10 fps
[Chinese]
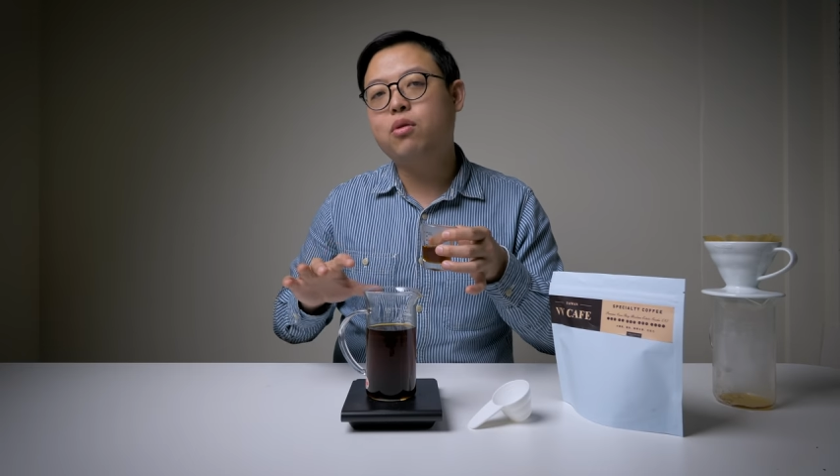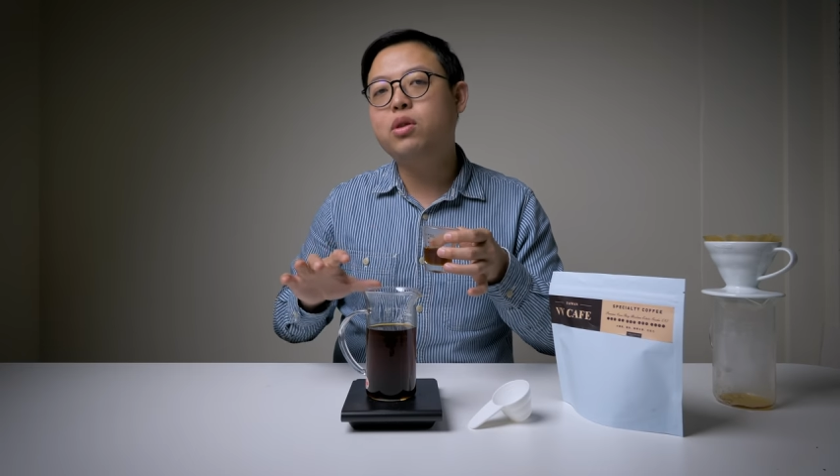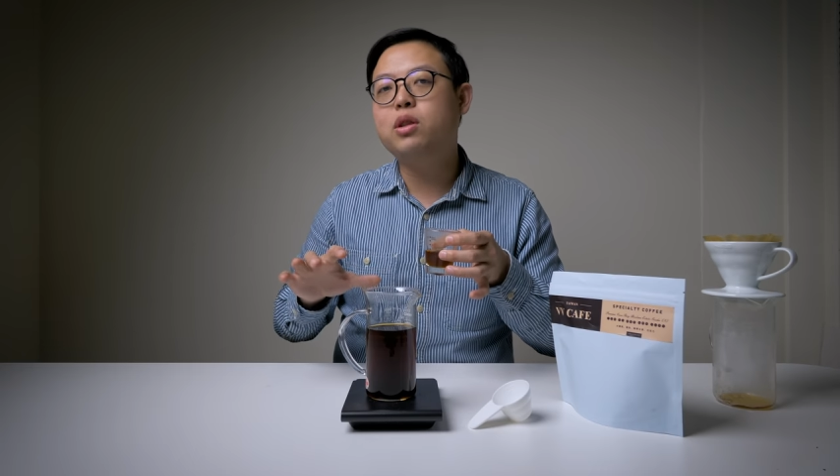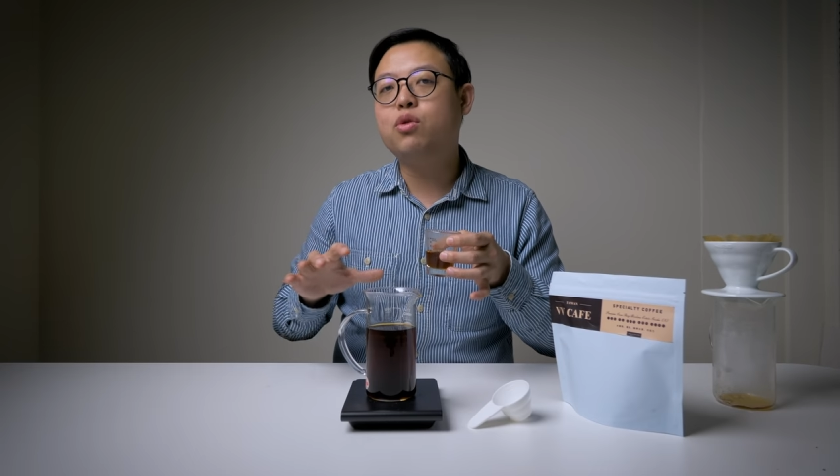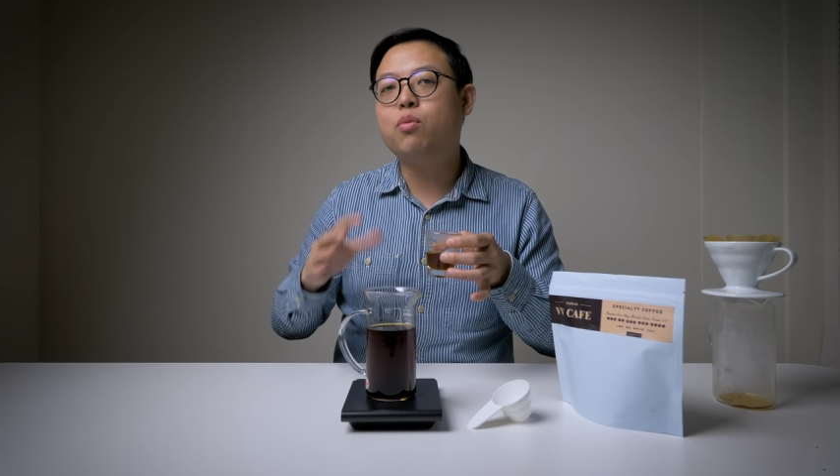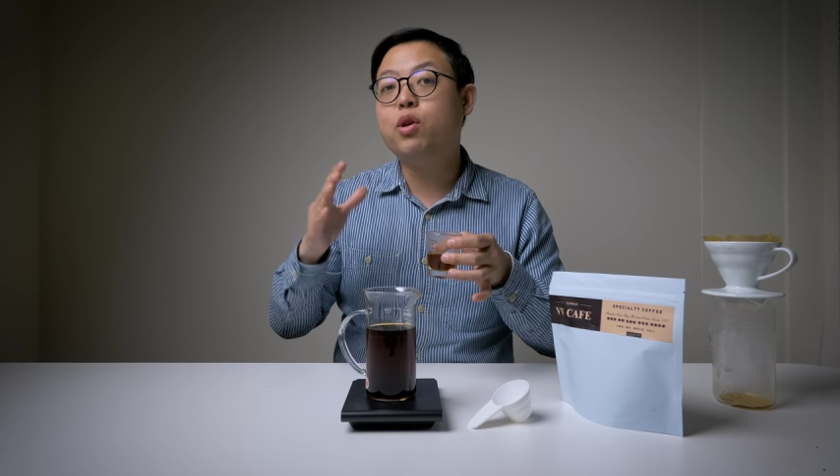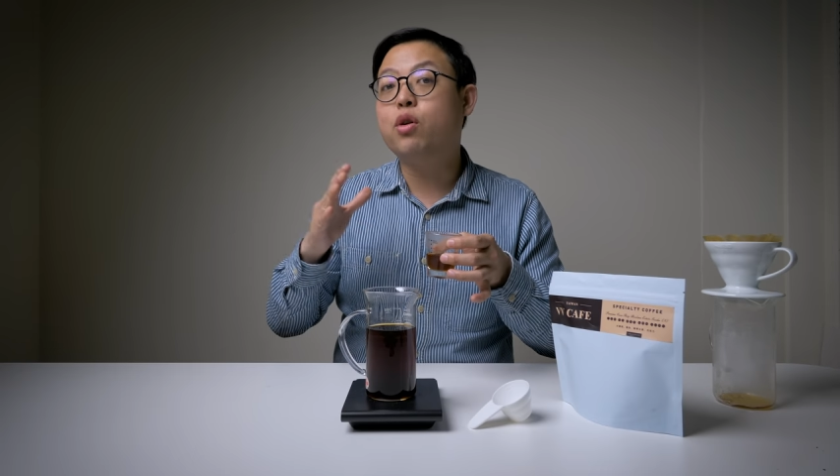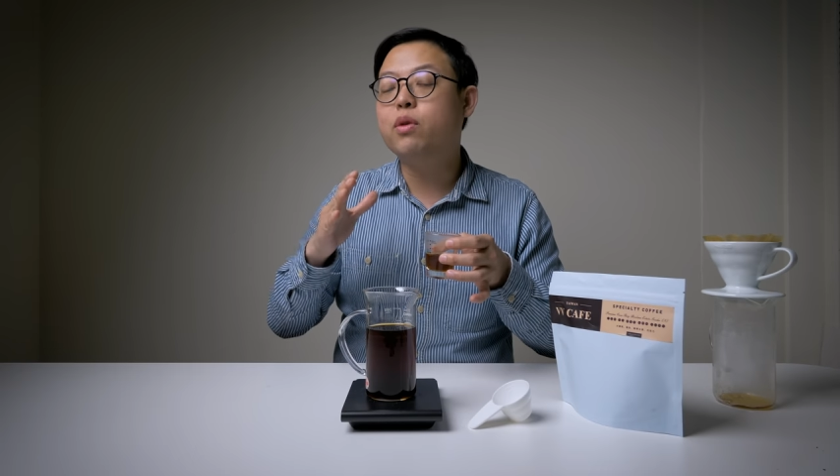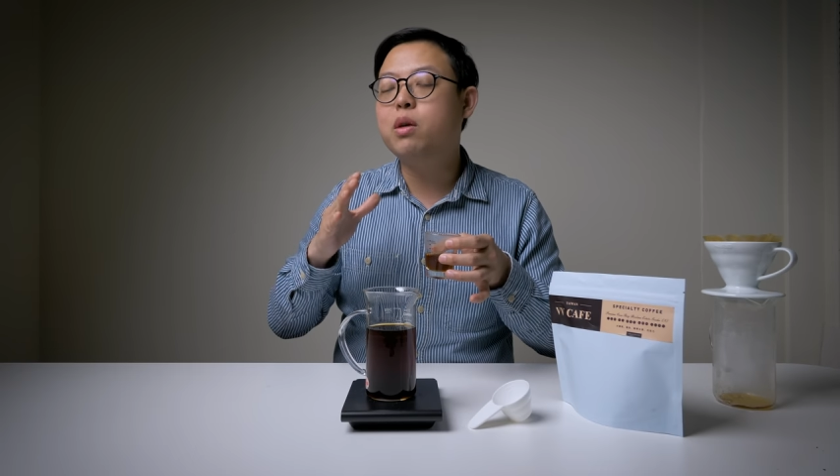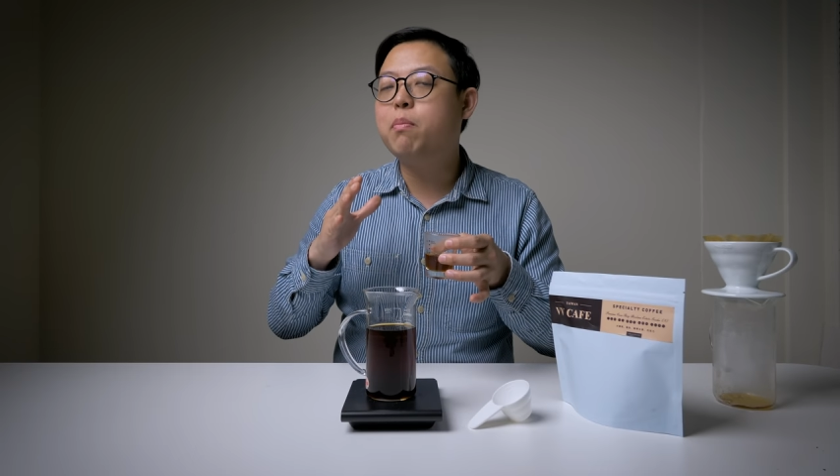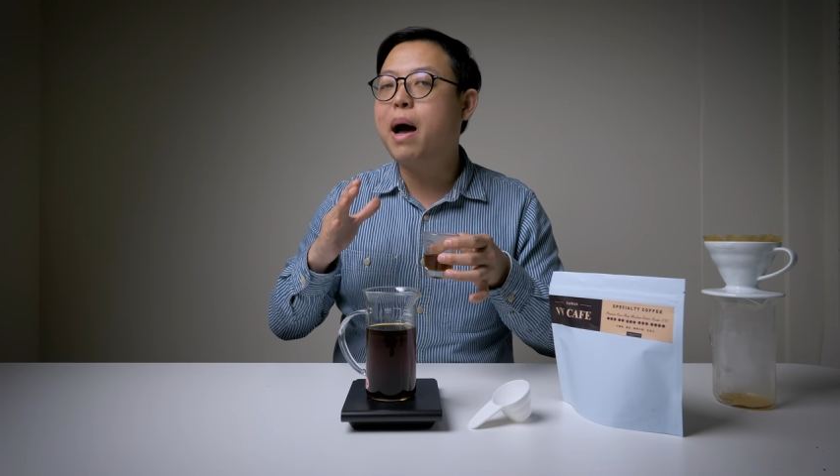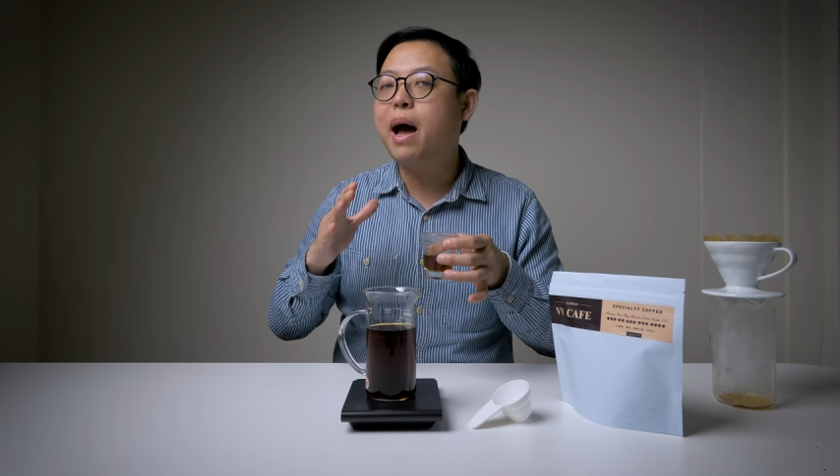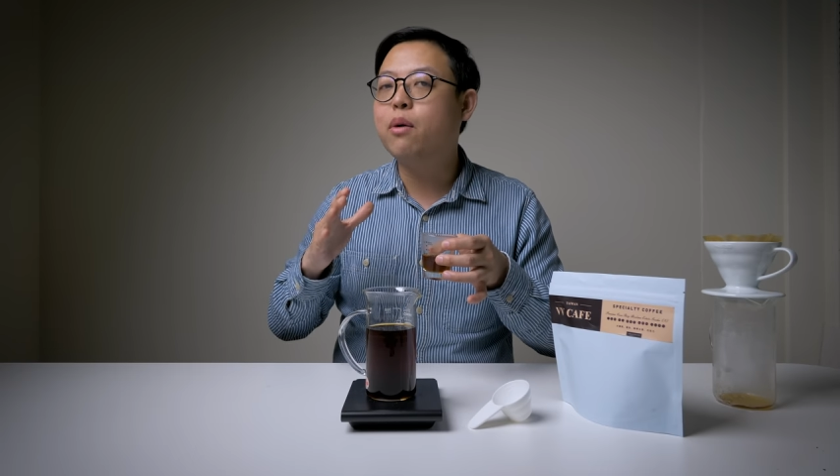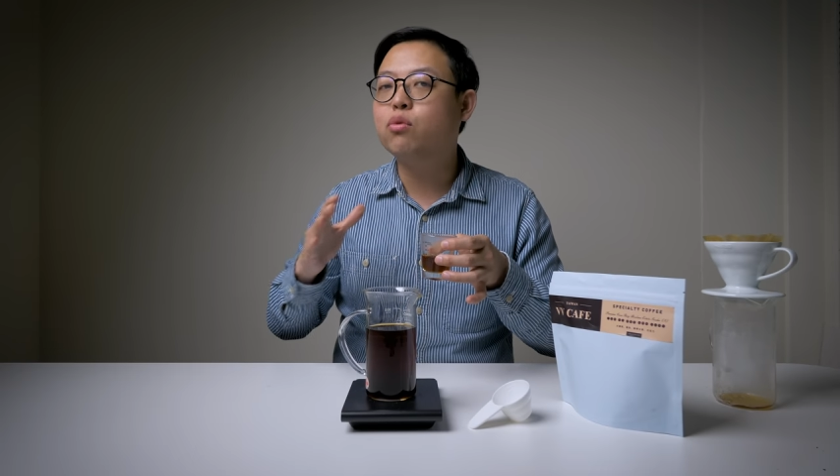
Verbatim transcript: 因为其实我们有一百